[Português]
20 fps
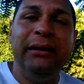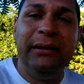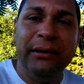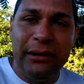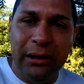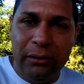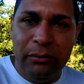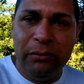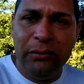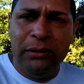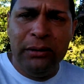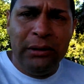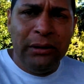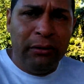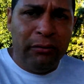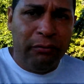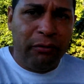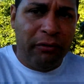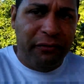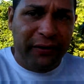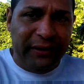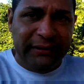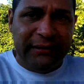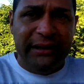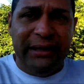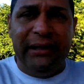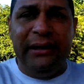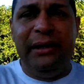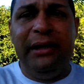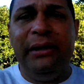Então, vou
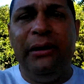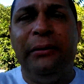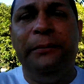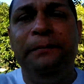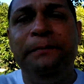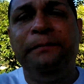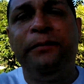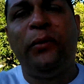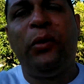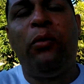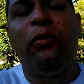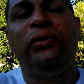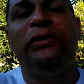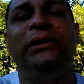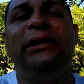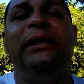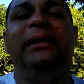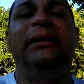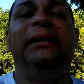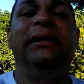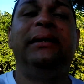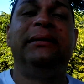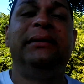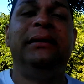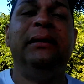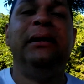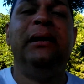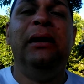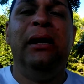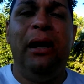fazer aqui com
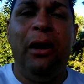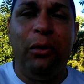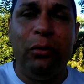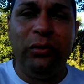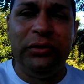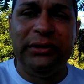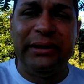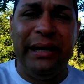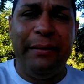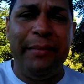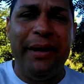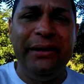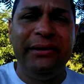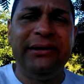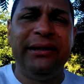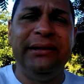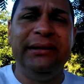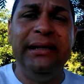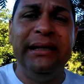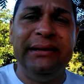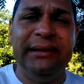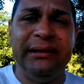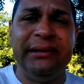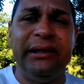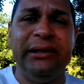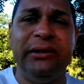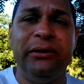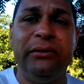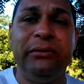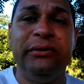certeza, alguns trabalhos que
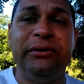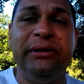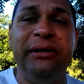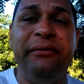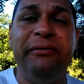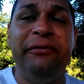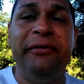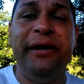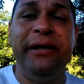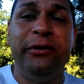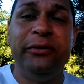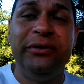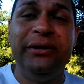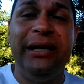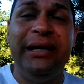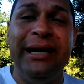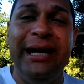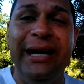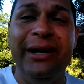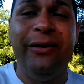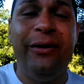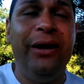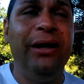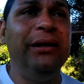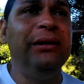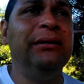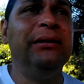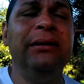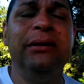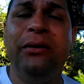necessitam ser feitos na
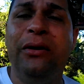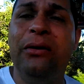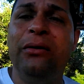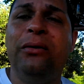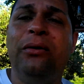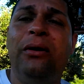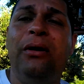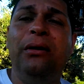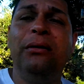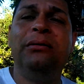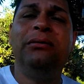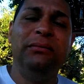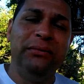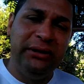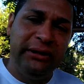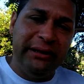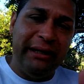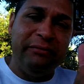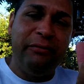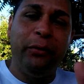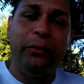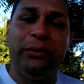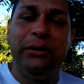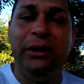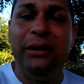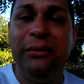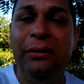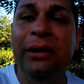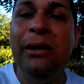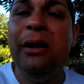gaiola, logo logo a gente está
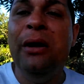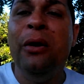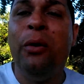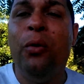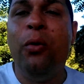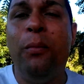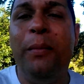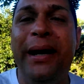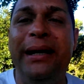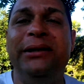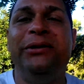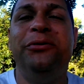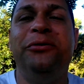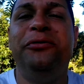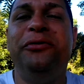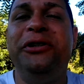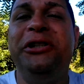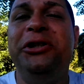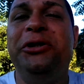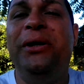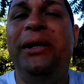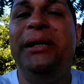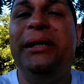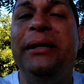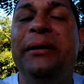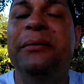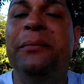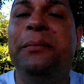voltando com mais um vídeo aí.